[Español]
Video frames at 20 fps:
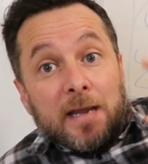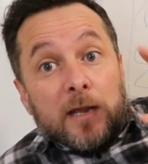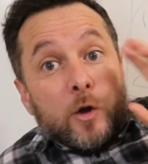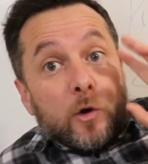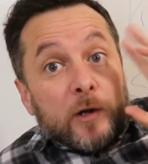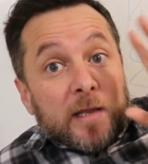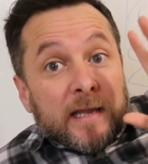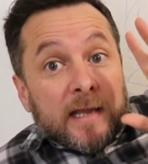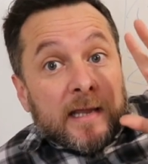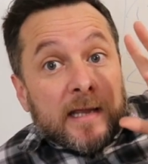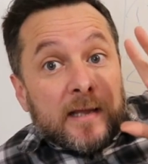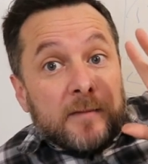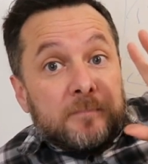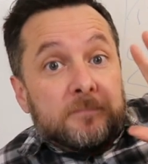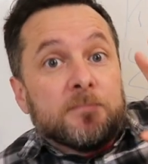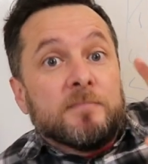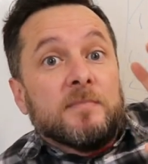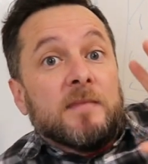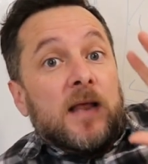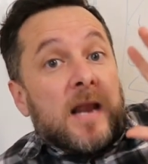el
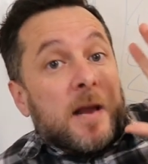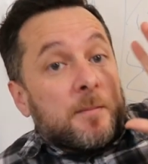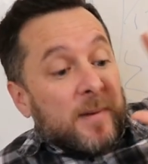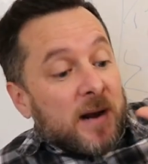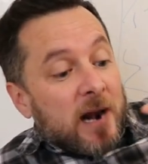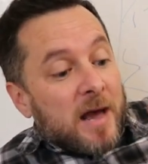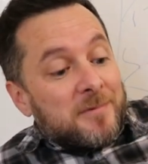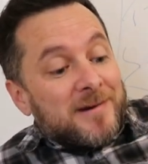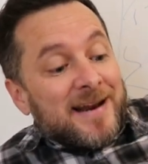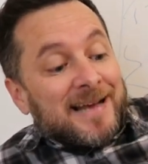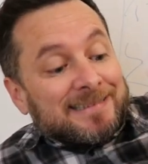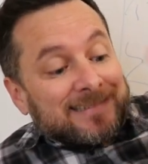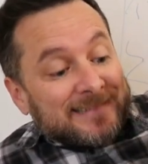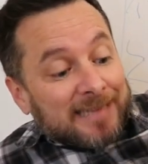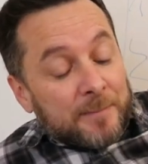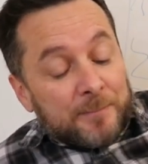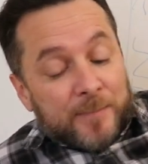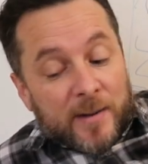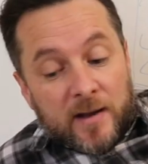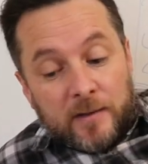origen de la palabra
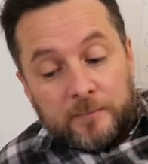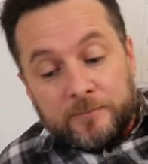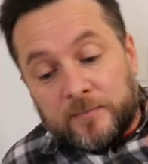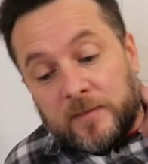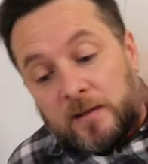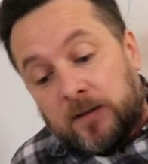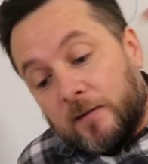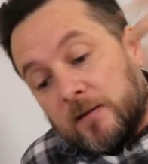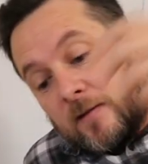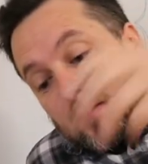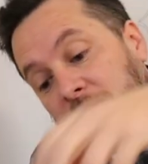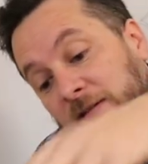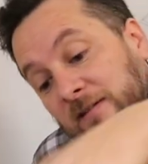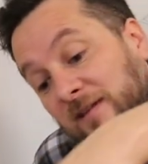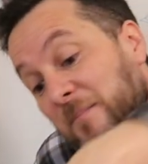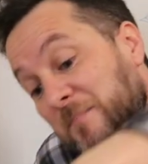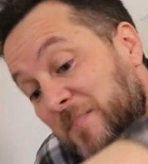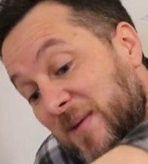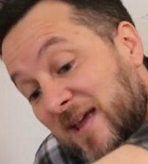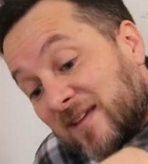tapa
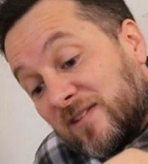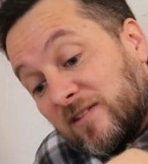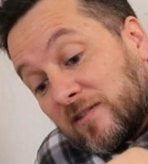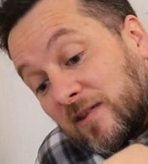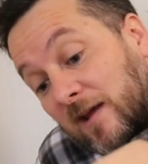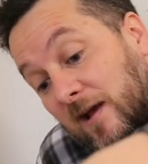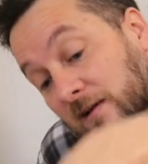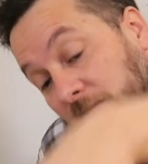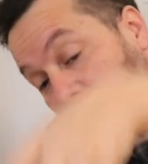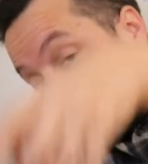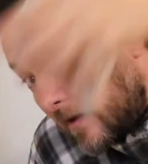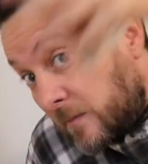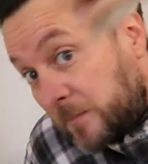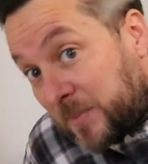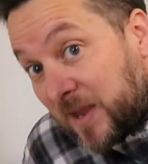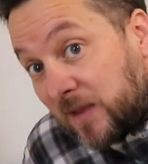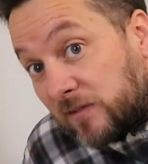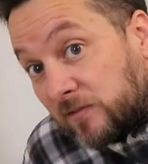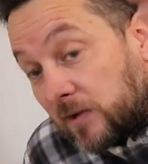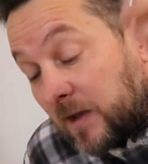se piensa, se
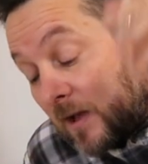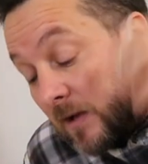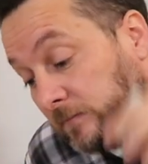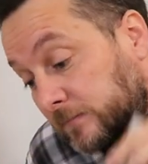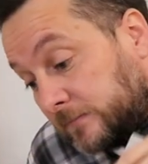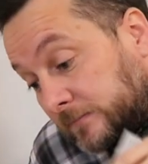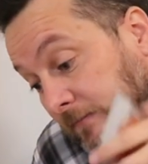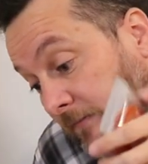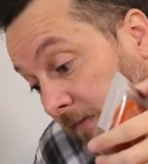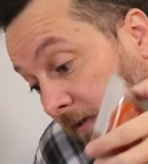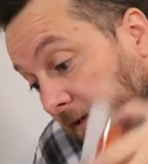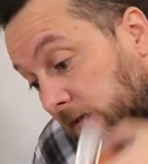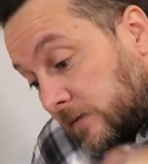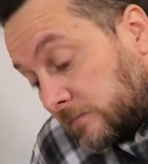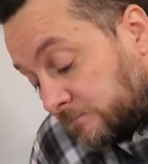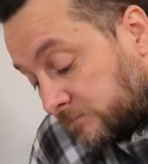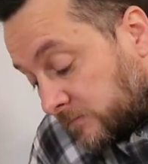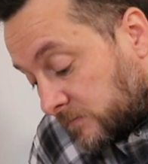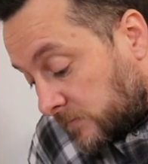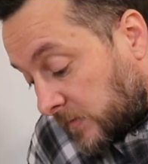piensa
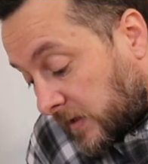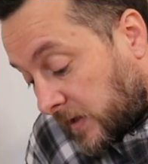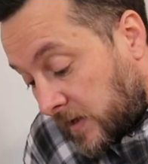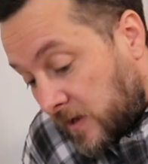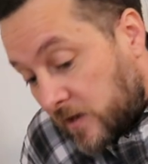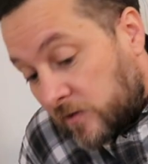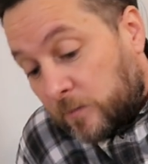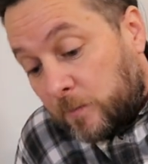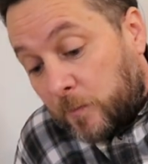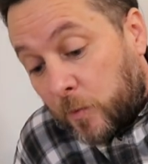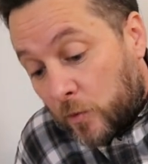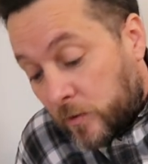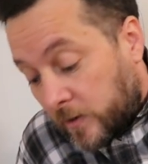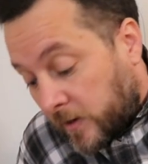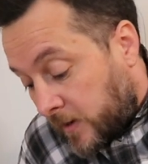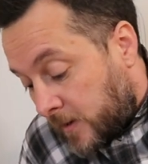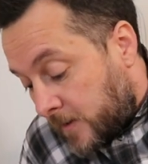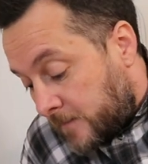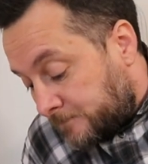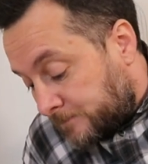eh, que es
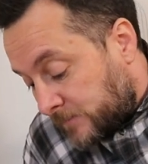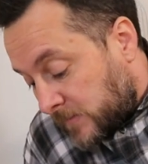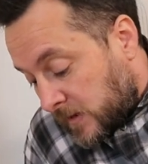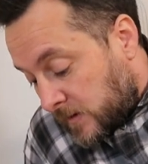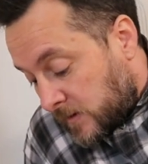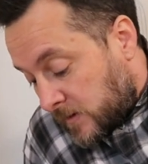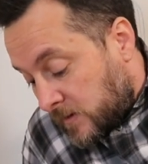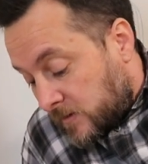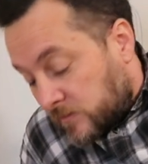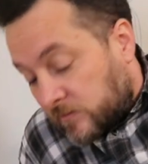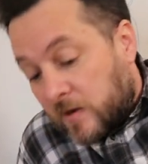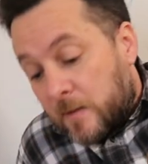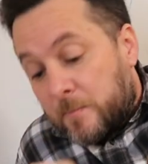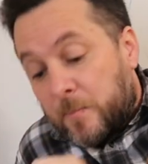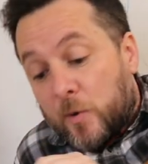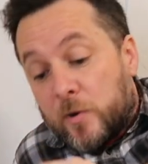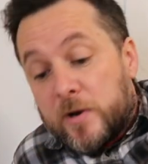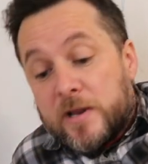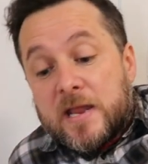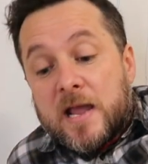porque se
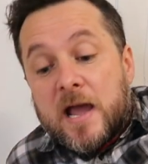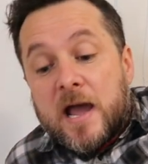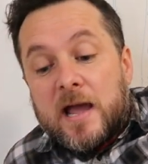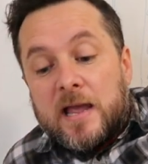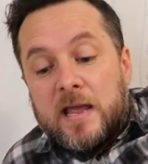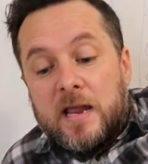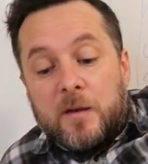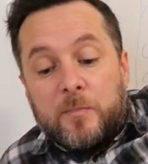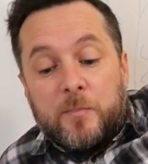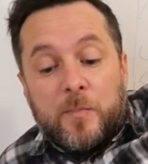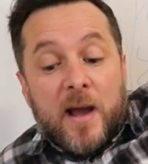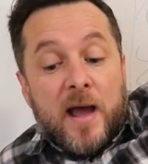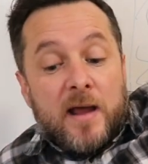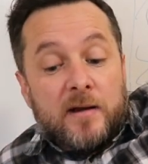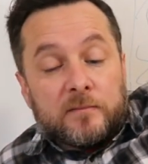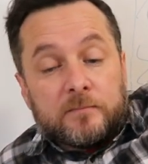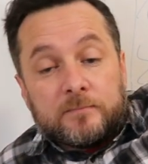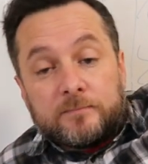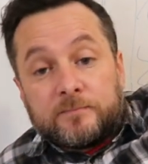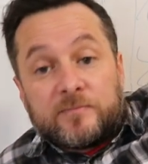ponía el
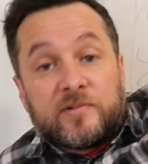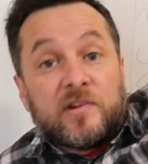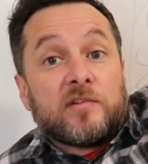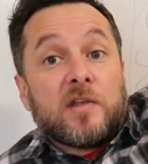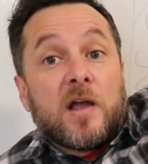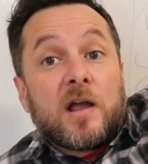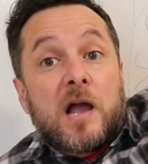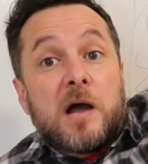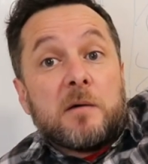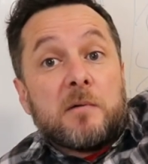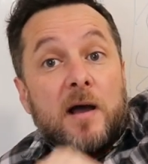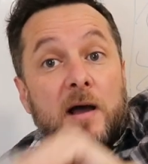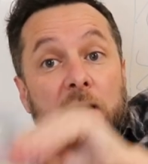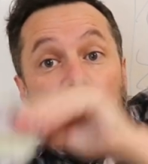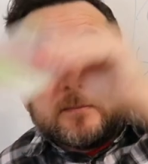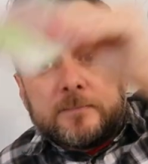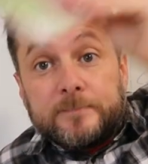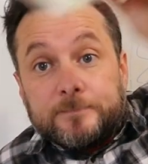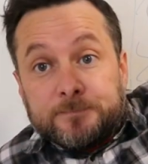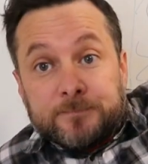pan, se
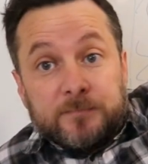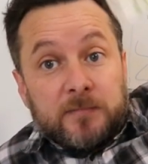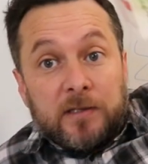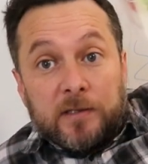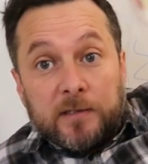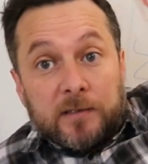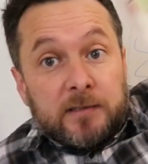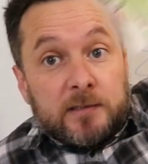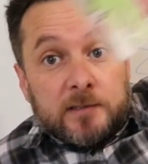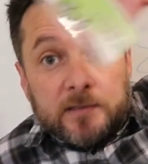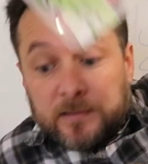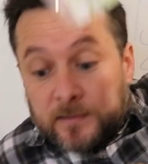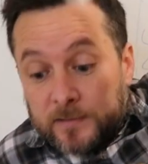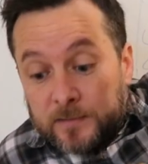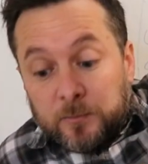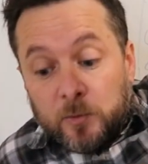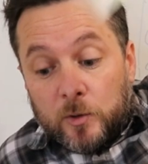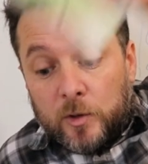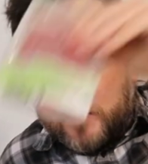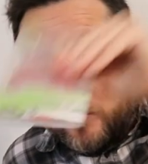sacaba,
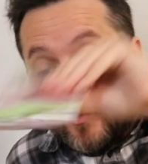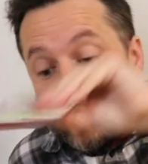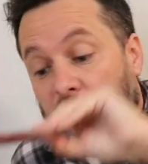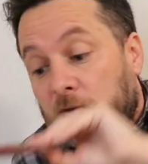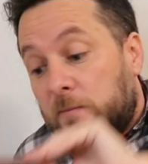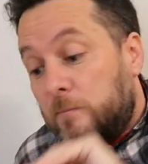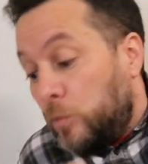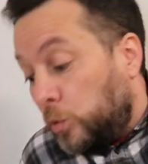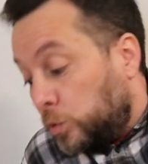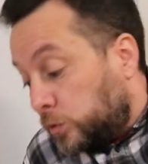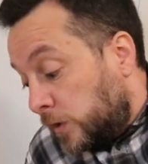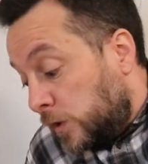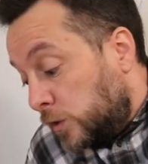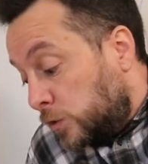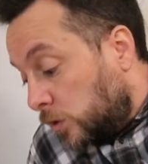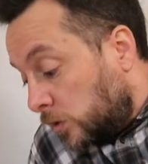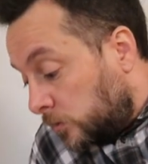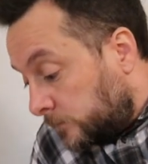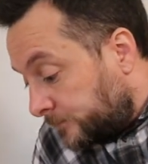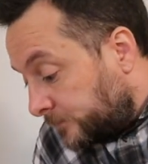eh, bueno, pues
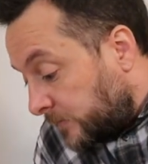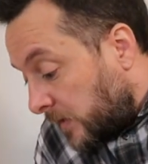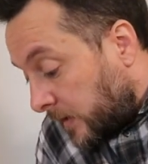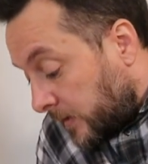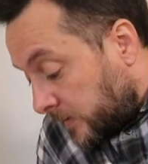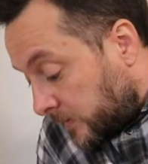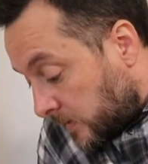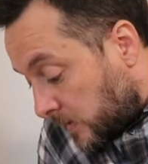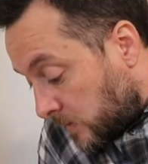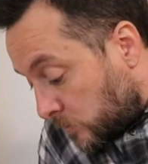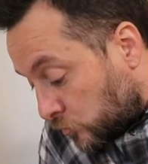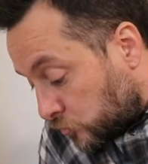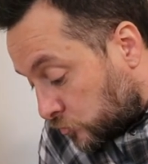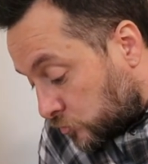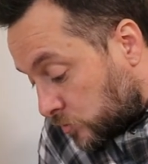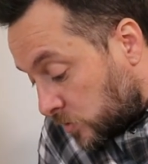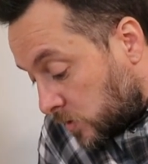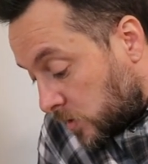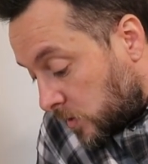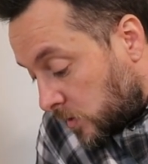embutido, aquí
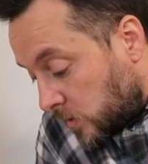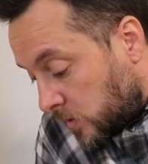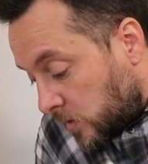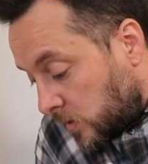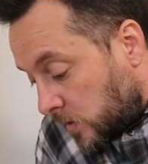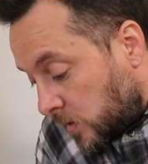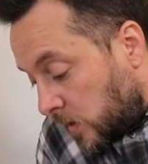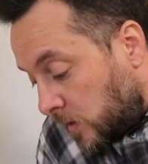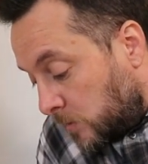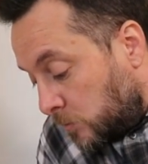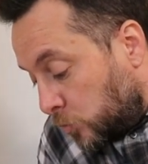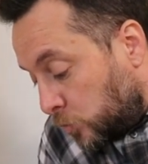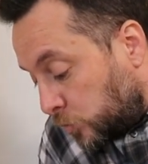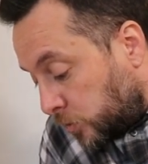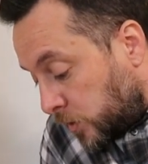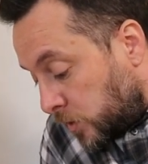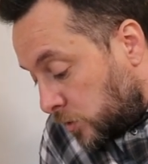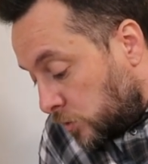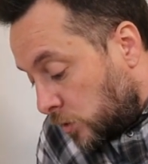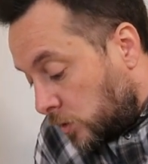tenemos
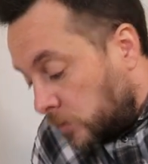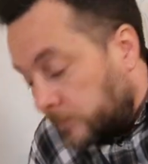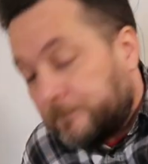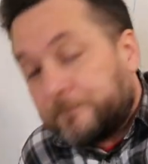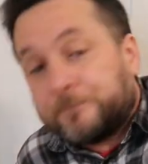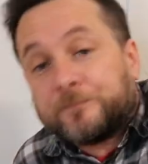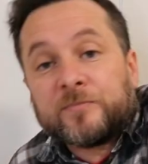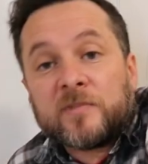embutido,